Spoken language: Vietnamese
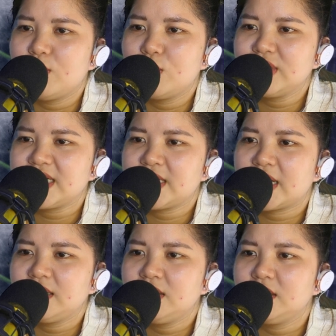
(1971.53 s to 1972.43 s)
muốn né
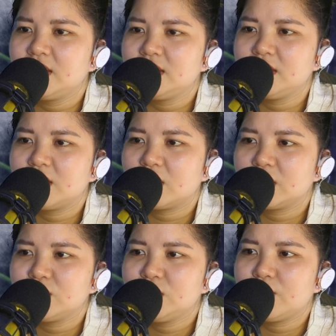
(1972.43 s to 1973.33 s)
tránh, nhưng những con
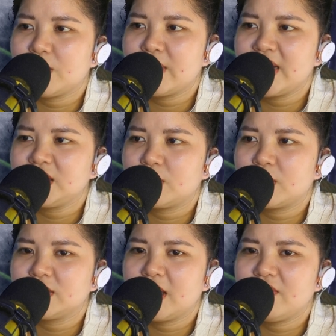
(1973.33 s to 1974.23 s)
tiểu trùng màu đen trong
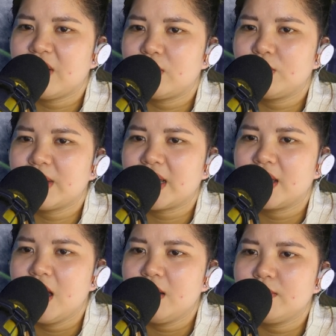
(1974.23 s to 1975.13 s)
cơ thể vào lúc
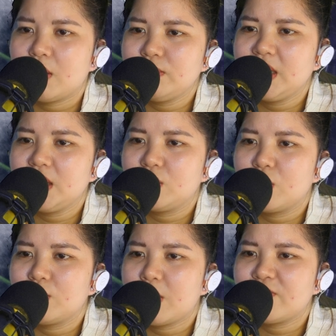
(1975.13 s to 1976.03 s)
này bỗng nhiên
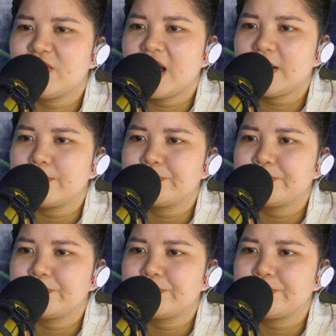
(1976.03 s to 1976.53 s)
cuồng bộc phát.